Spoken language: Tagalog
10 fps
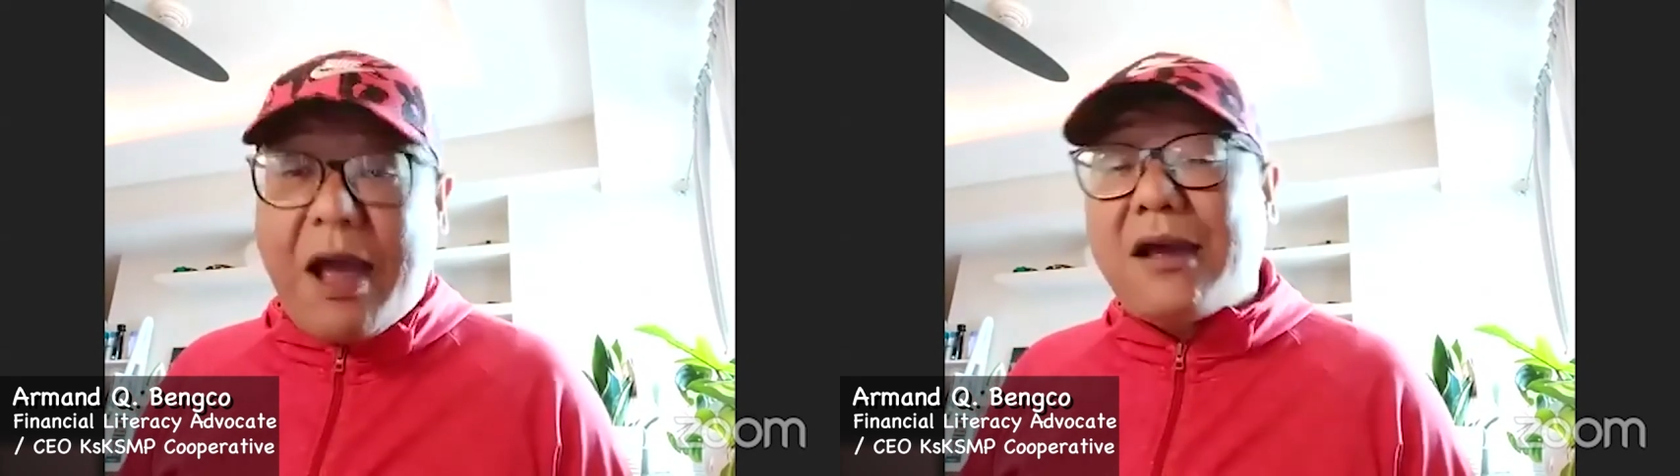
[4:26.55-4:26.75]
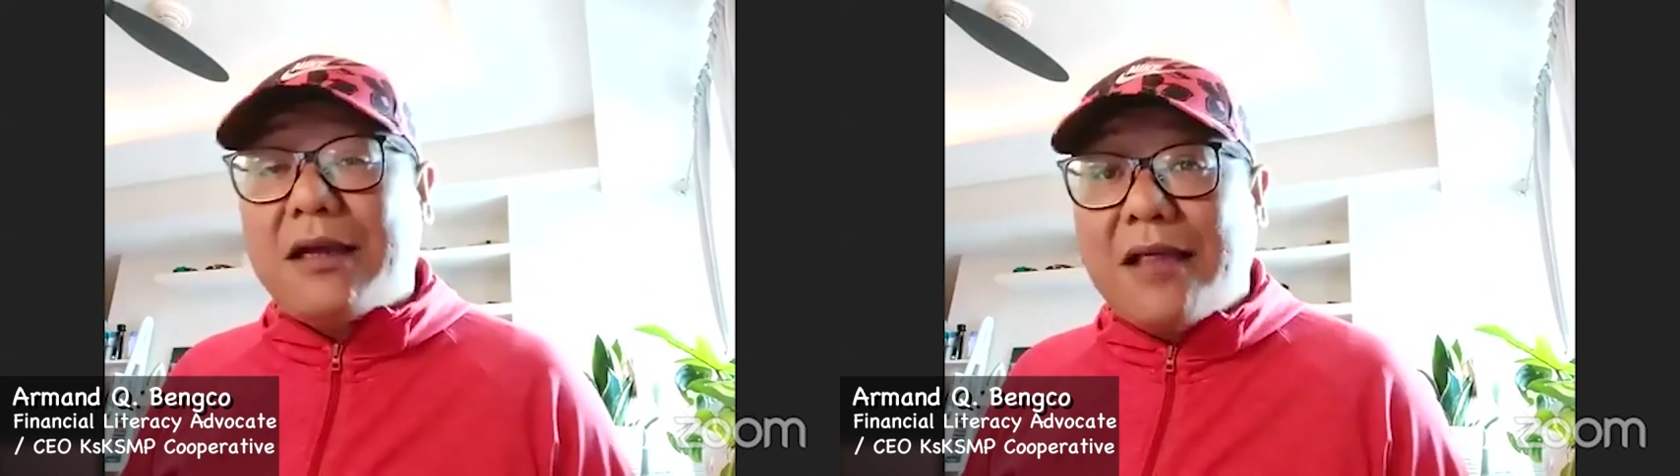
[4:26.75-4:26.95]

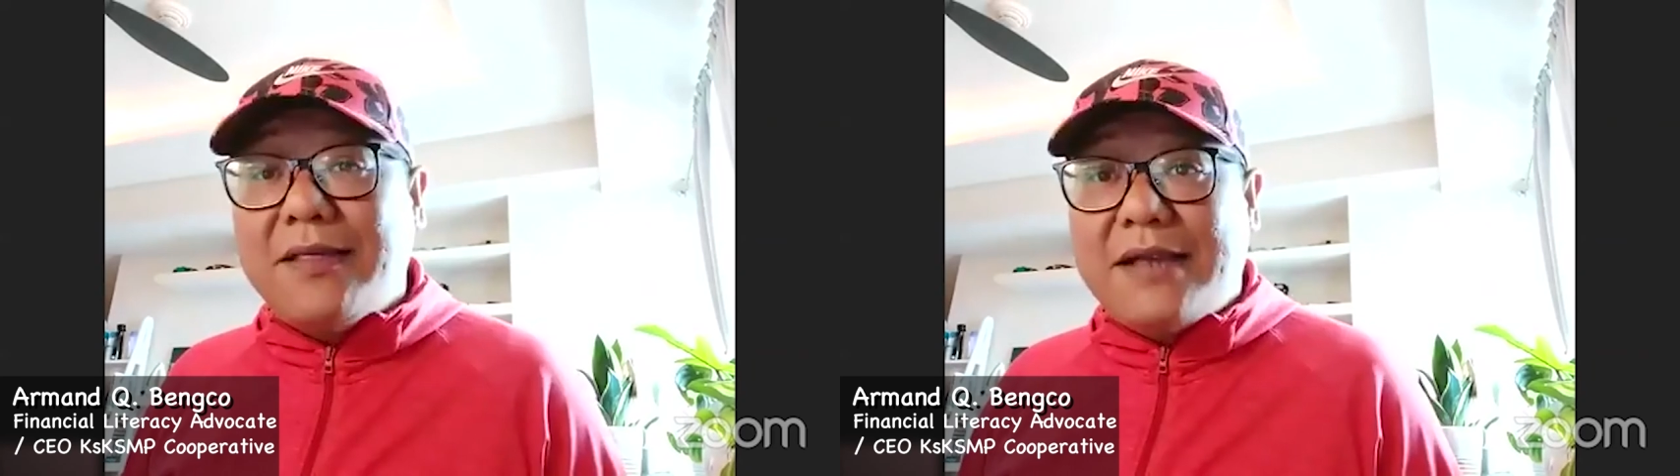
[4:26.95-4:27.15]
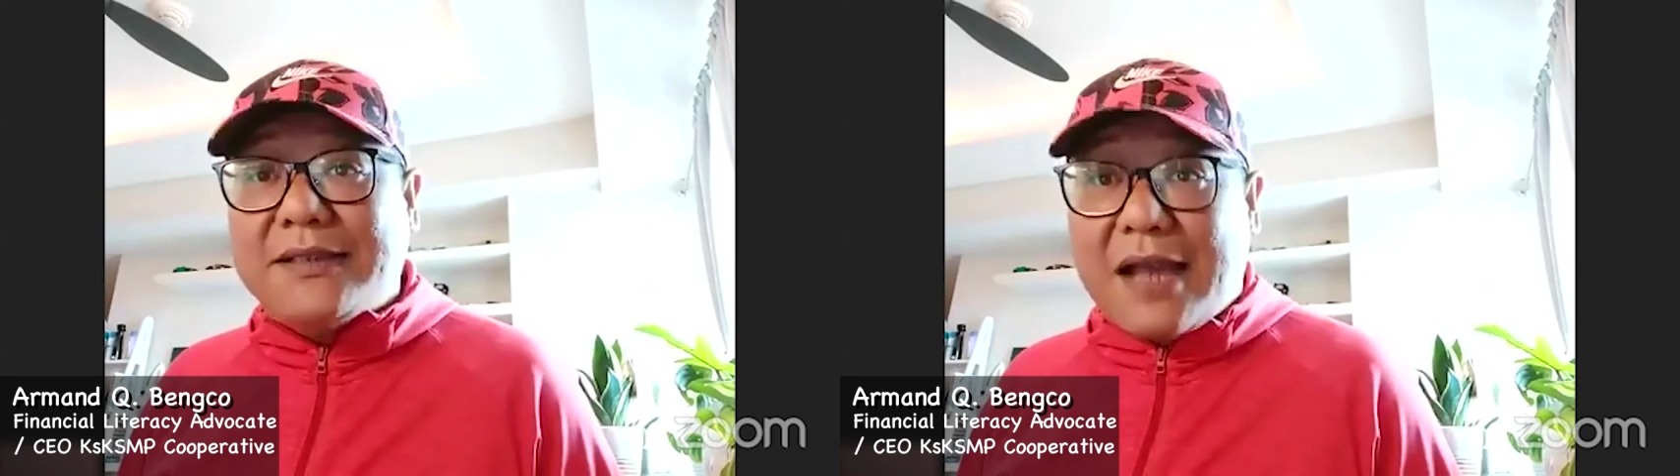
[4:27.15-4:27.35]

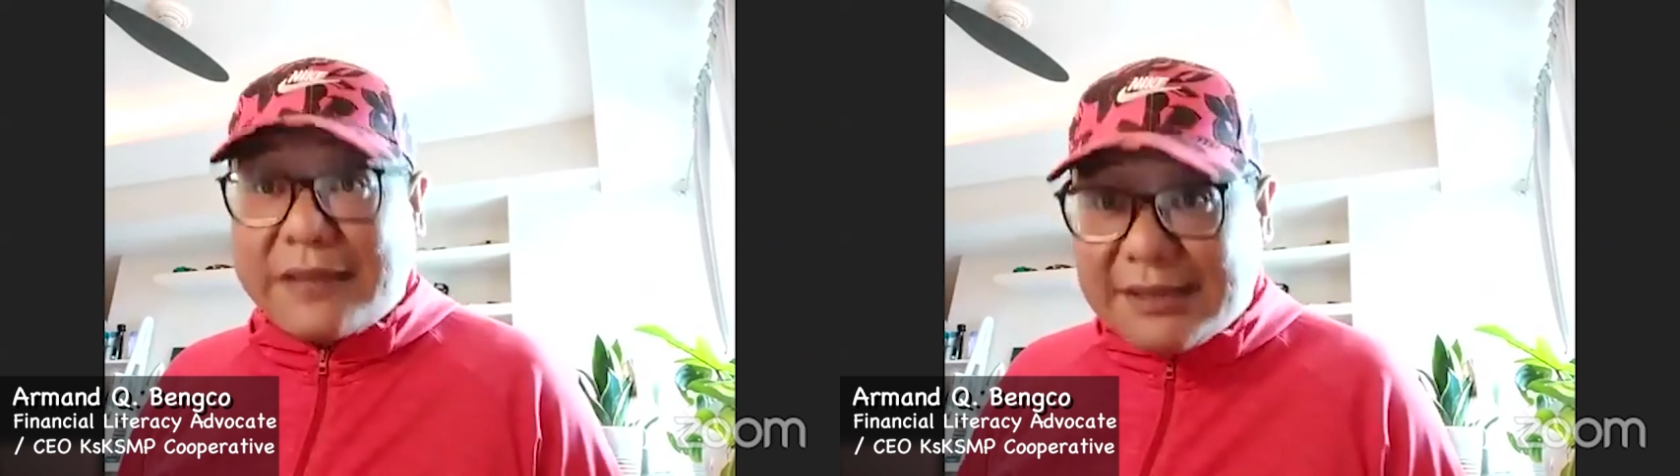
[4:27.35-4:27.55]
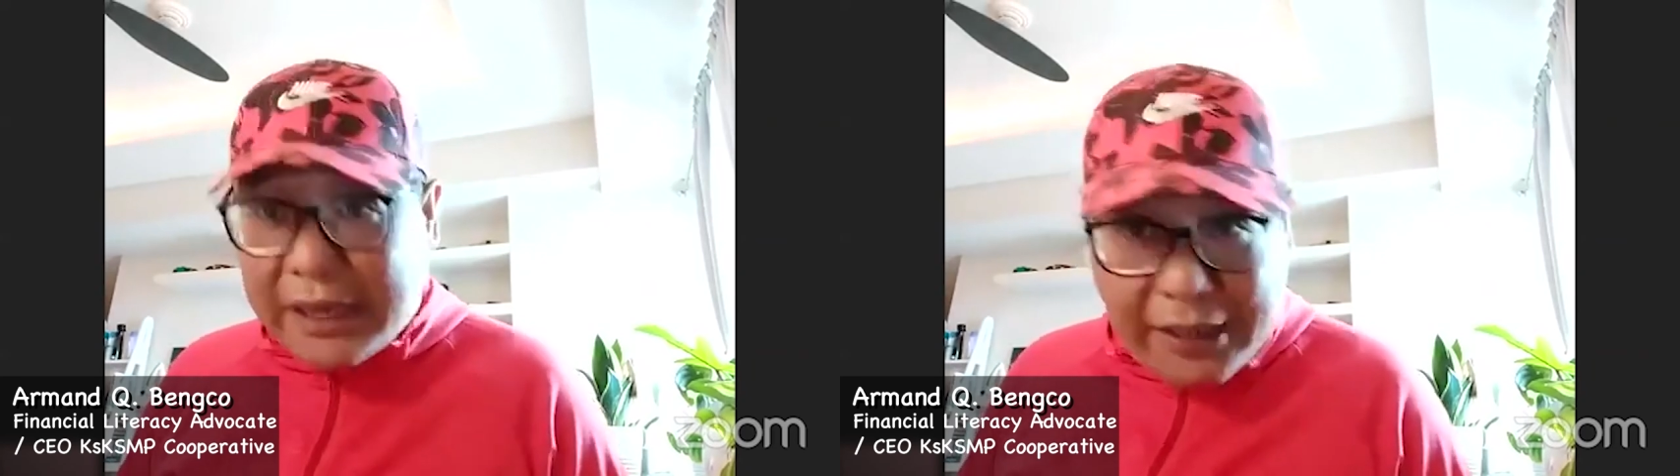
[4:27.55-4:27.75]
makakaganda sa
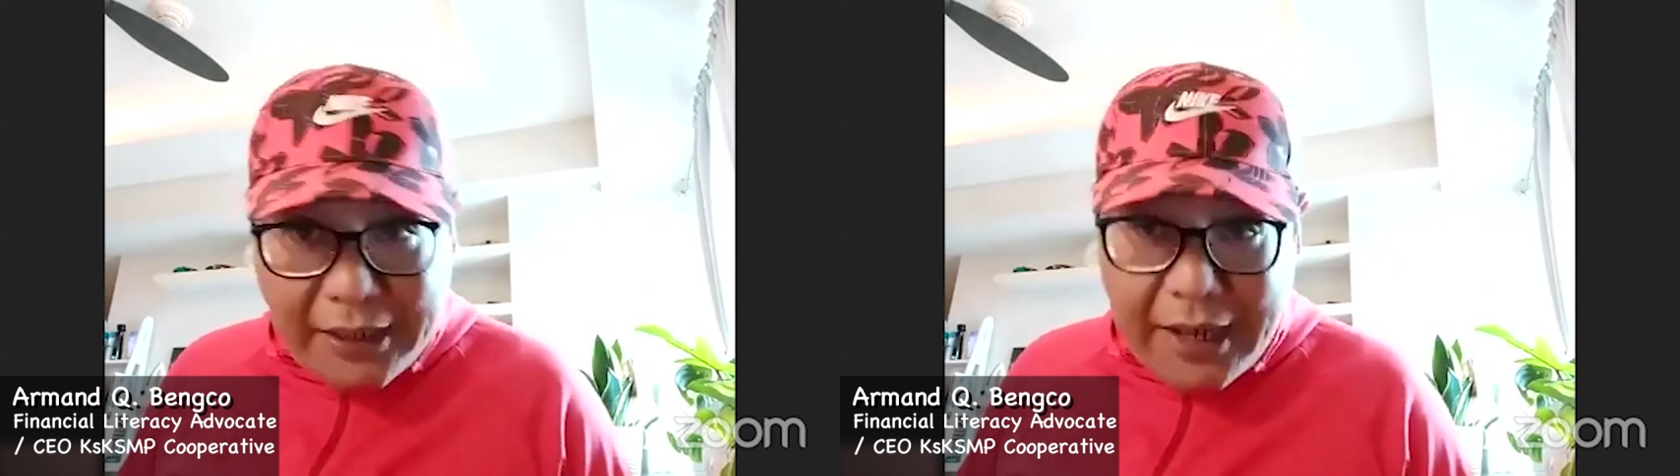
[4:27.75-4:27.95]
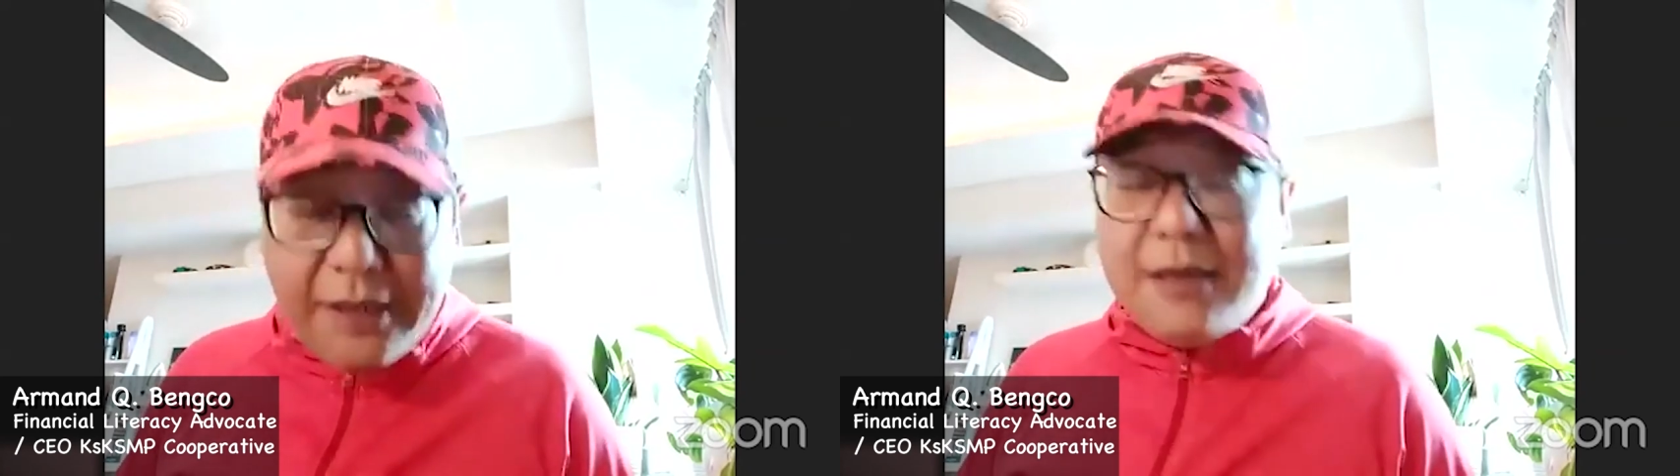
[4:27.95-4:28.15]
ating sarili,